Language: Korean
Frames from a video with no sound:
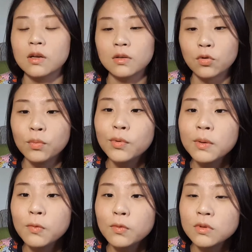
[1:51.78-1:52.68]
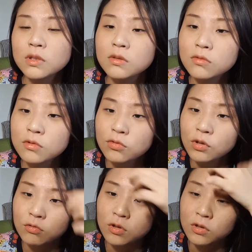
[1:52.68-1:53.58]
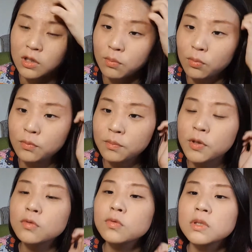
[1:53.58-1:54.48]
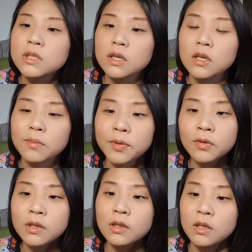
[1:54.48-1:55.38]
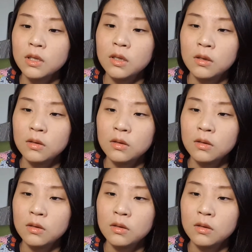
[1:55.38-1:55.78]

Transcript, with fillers: 그러니까 교복 입고 오는 친구들도 있고요. 그냥 평소에 자기가 편하게